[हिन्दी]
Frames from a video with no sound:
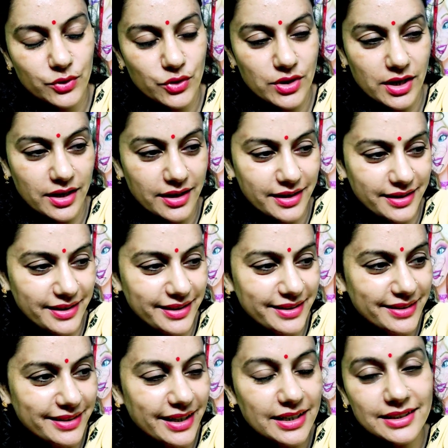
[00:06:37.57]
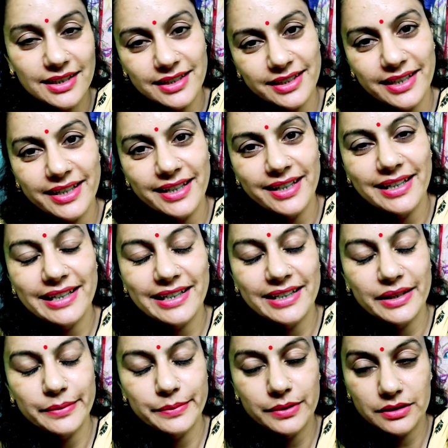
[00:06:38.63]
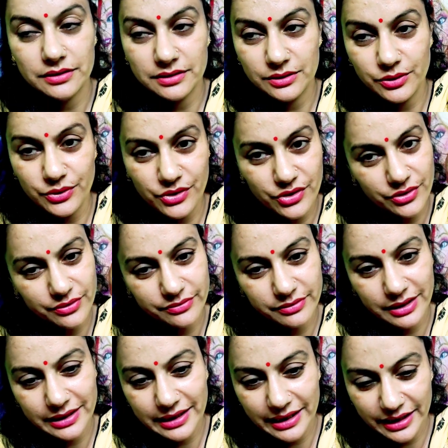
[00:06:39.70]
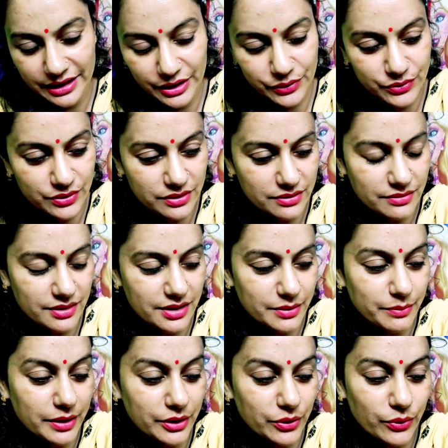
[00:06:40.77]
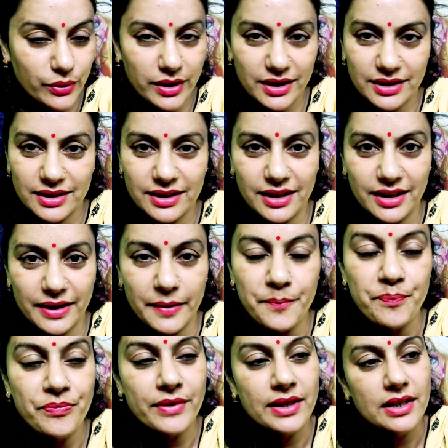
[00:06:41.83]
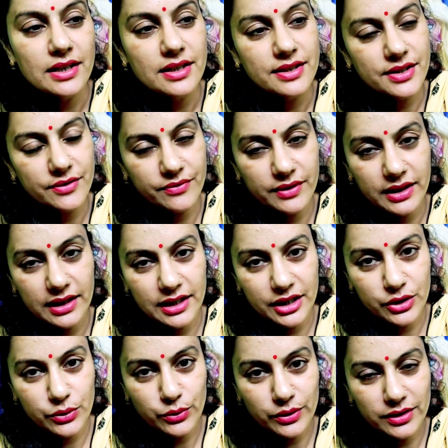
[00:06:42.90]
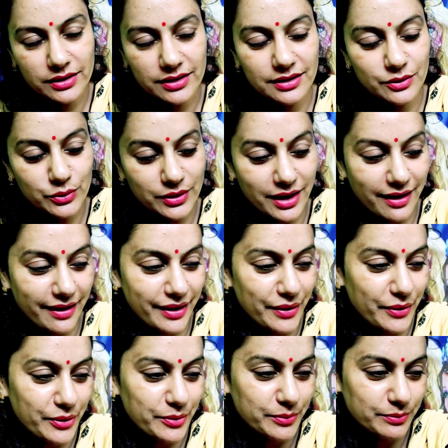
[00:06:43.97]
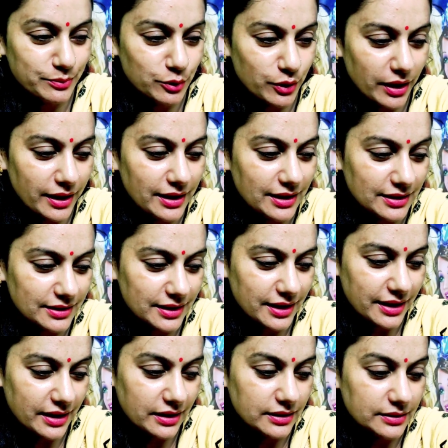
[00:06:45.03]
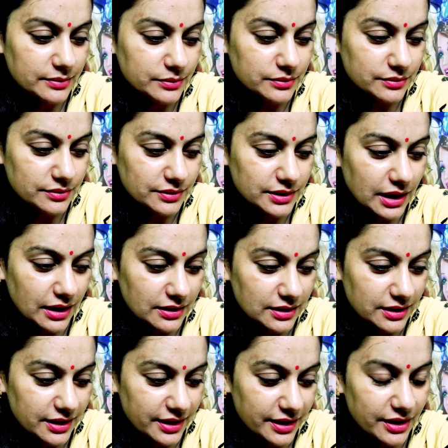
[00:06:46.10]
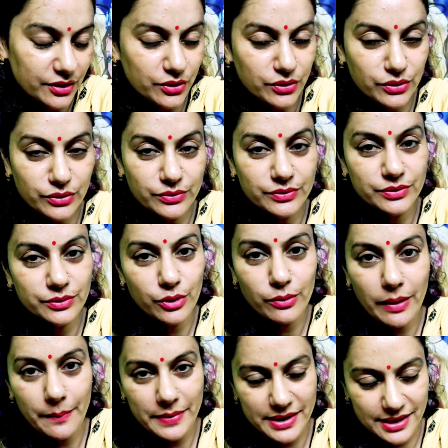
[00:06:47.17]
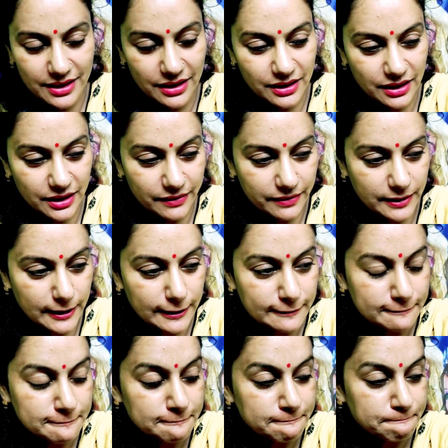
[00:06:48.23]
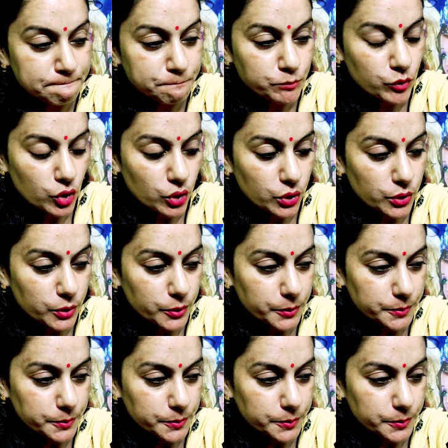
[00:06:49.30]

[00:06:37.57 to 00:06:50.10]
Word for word: वो सारे दिन याद आते हैं लेकिन अब कुछ फ़ायदा नहीं है उन सब बातों को याद करके सिर्फ दिल ही दुख दुखता है और बुरा ही लगता है याद करके तो वो वापस नहीं आने वाले तो